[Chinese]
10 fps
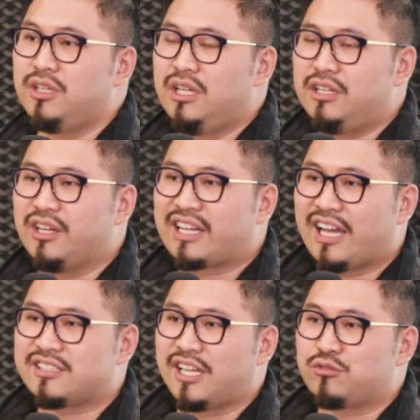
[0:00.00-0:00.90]
为人
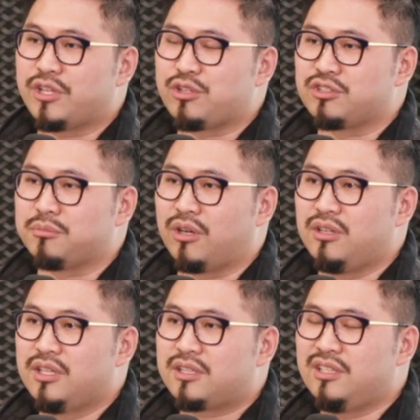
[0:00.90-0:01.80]
开始在追求什么
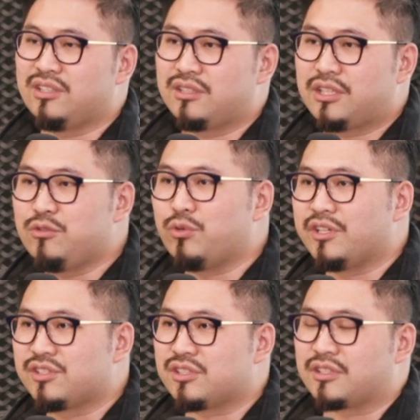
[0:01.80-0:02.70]
更更
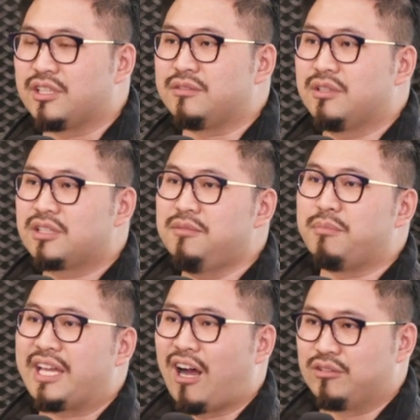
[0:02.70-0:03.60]
原始、更更
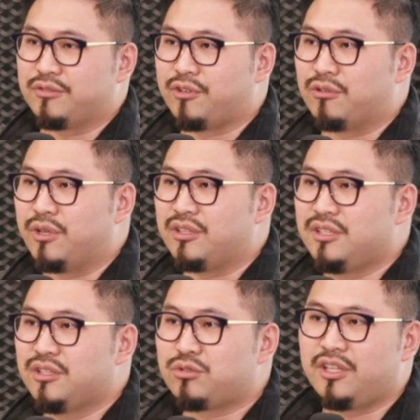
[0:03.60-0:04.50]
美好的风味。
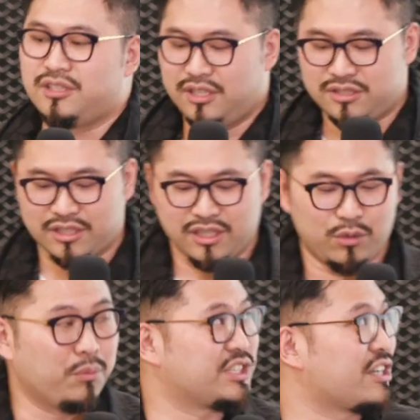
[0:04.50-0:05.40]
所以这个
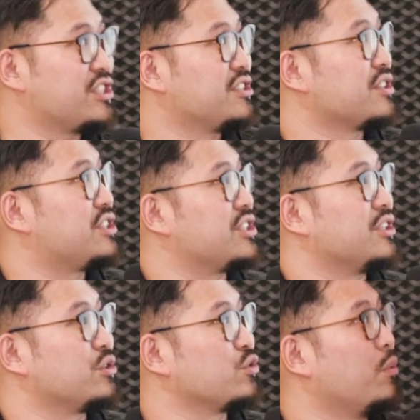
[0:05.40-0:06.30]
我们相信这几
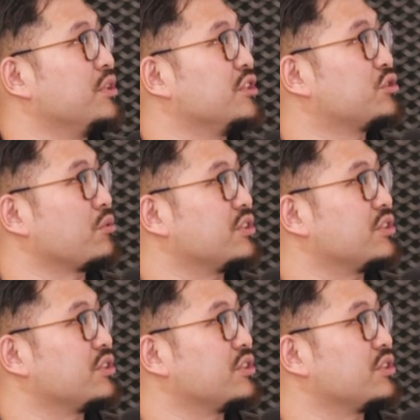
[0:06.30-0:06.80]
个就是我们的重